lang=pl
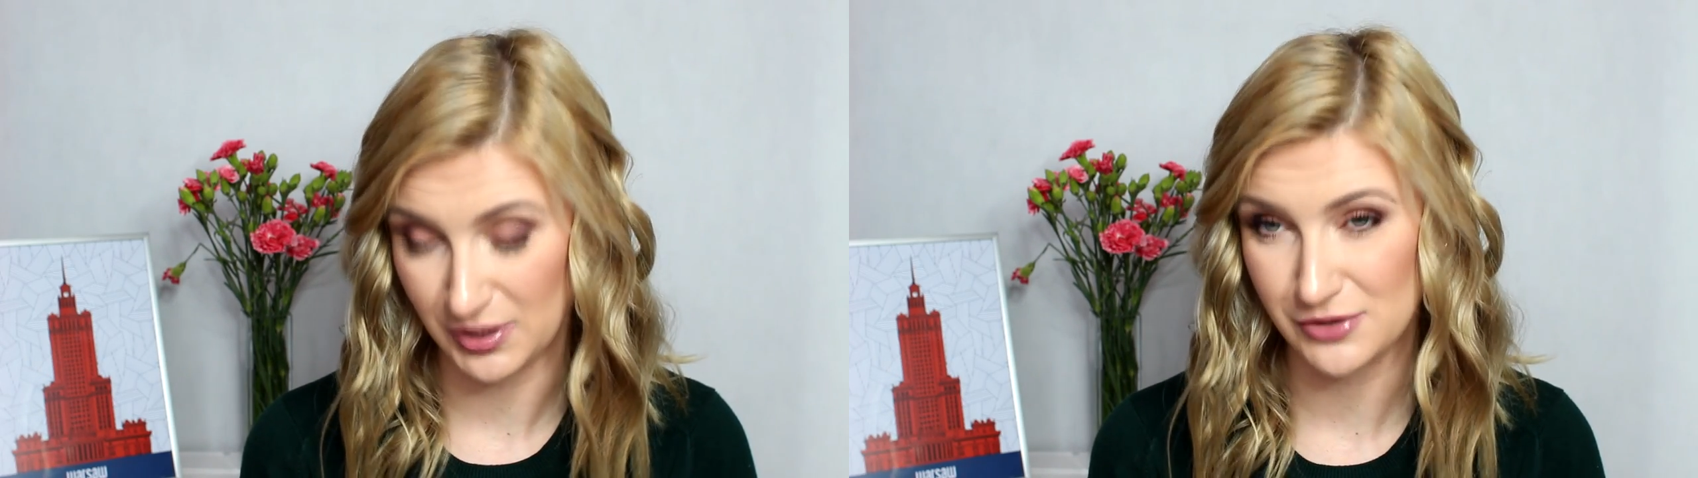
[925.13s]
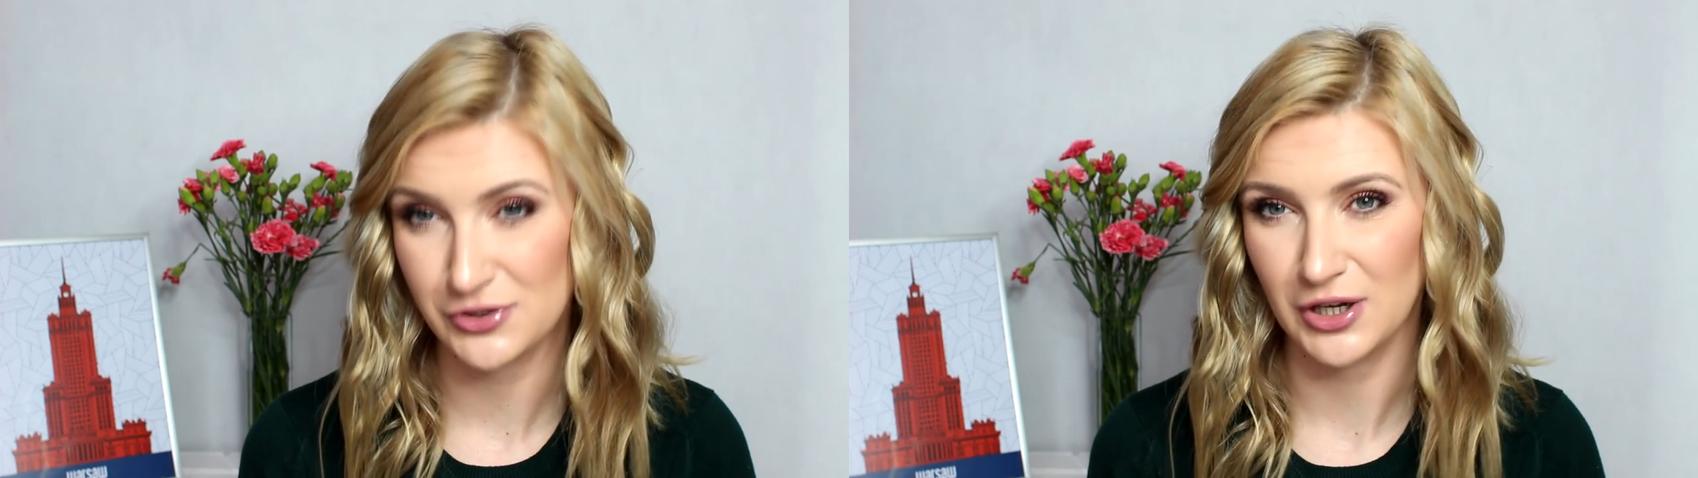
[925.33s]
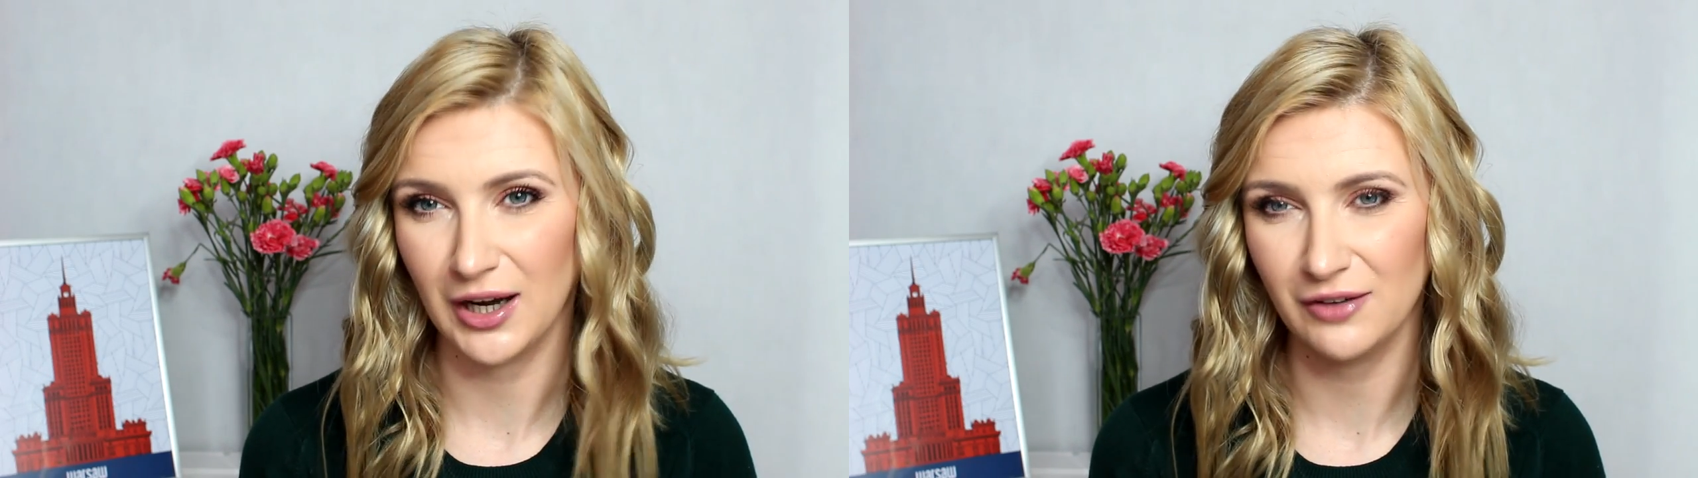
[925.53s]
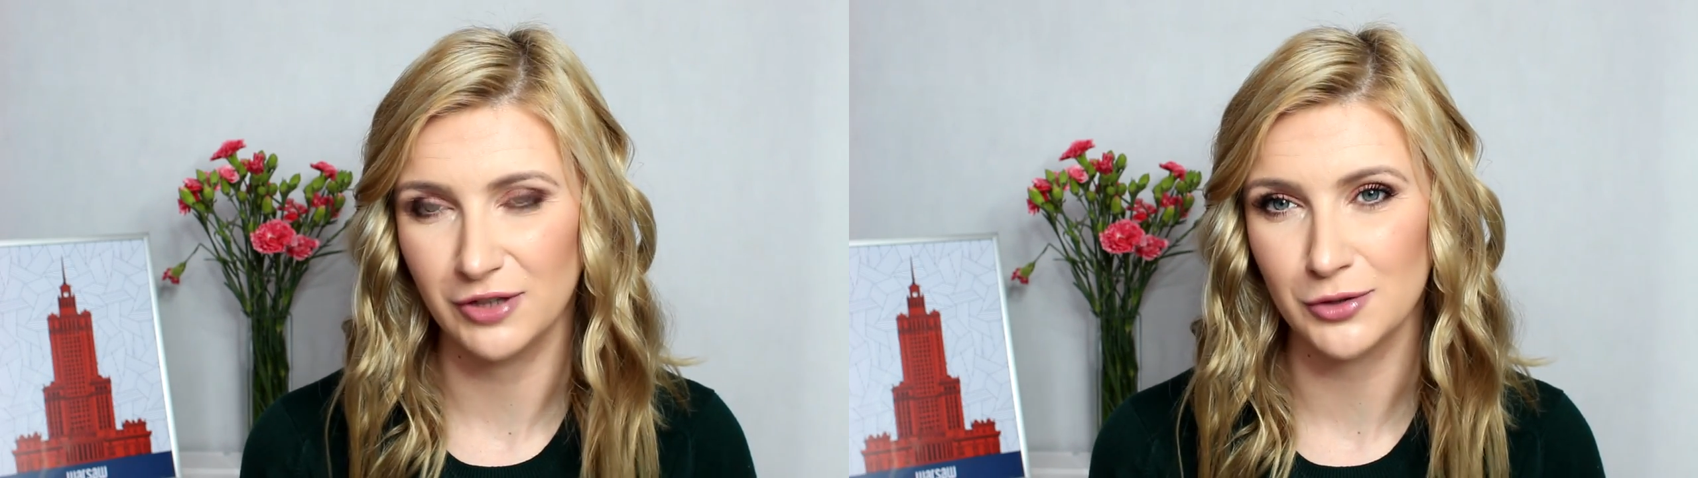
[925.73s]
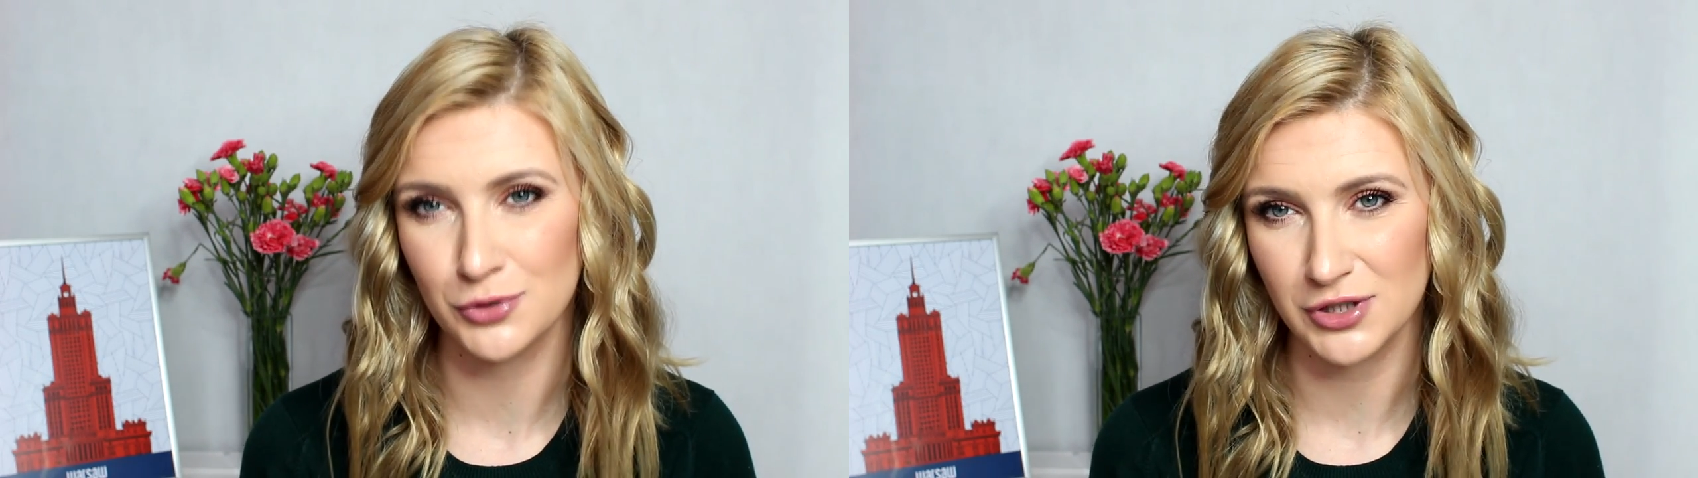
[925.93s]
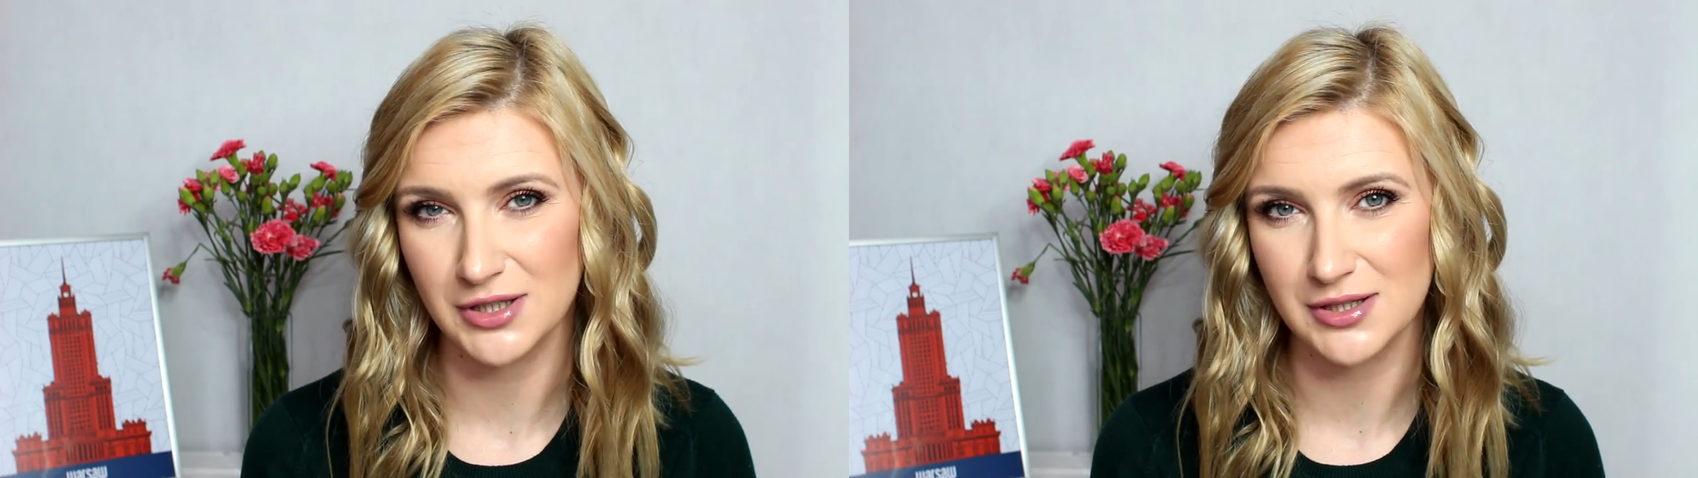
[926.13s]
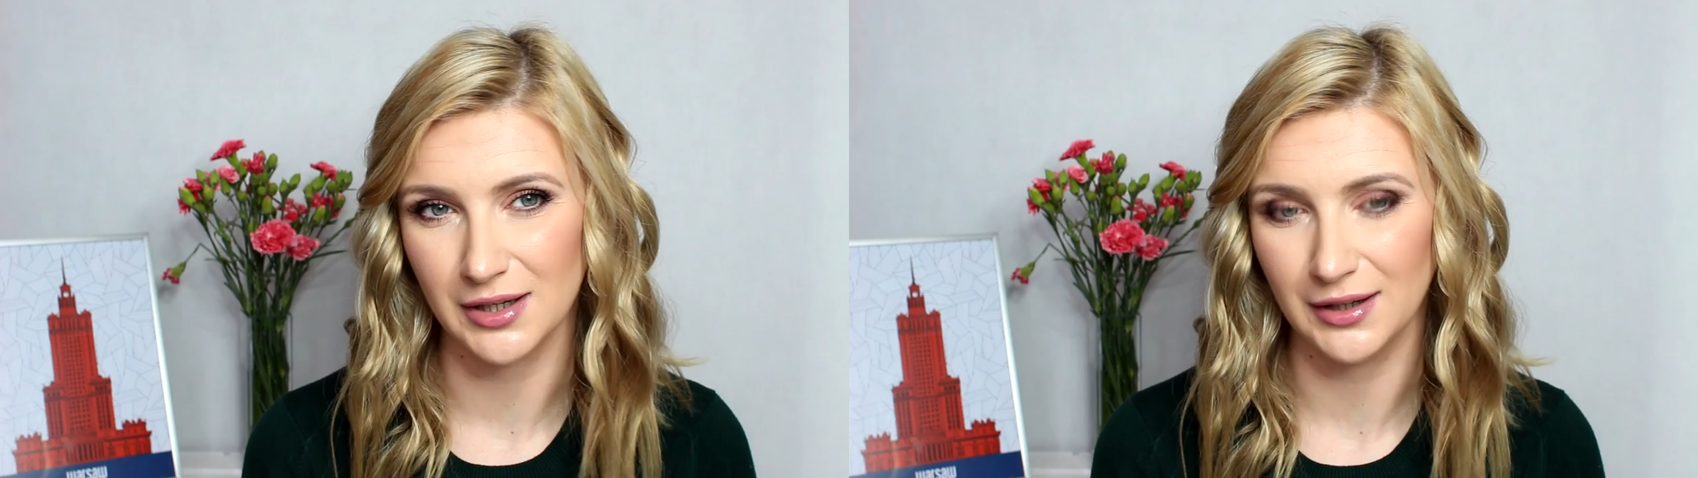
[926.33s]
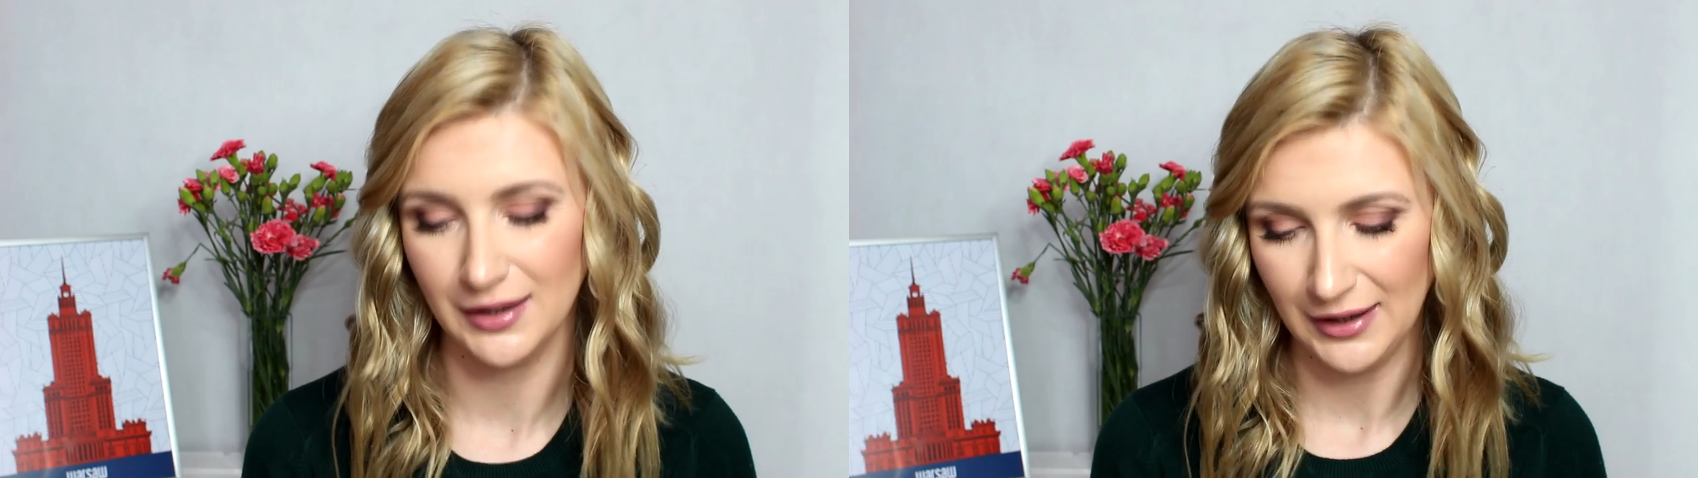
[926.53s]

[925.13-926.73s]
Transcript: bardzo ciekawe różnice.